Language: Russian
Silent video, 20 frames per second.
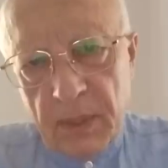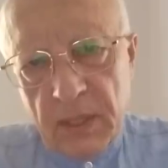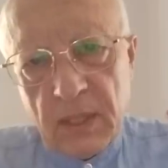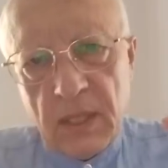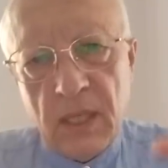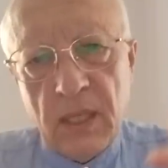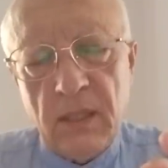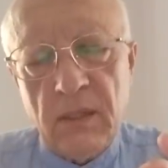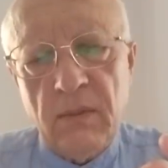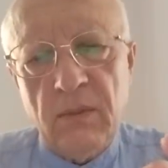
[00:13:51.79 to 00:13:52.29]

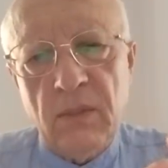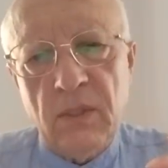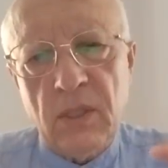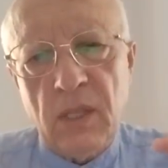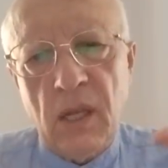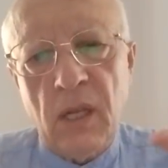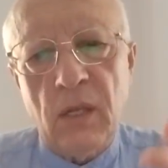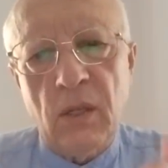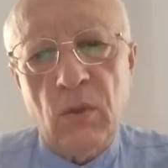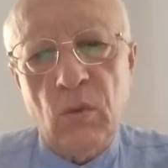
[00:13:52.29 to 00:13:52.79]

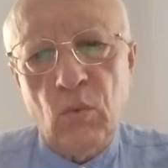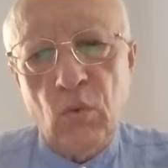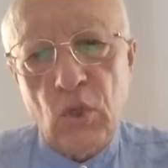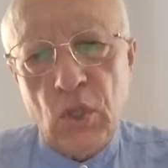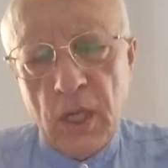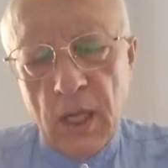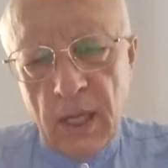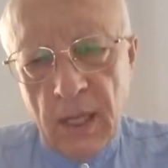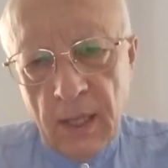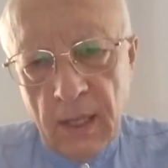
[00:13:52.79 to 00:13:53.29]
последовательно
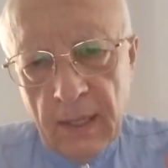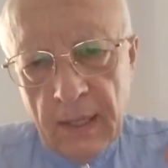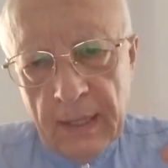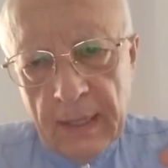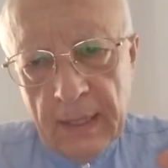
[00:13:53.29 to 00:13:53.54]
уже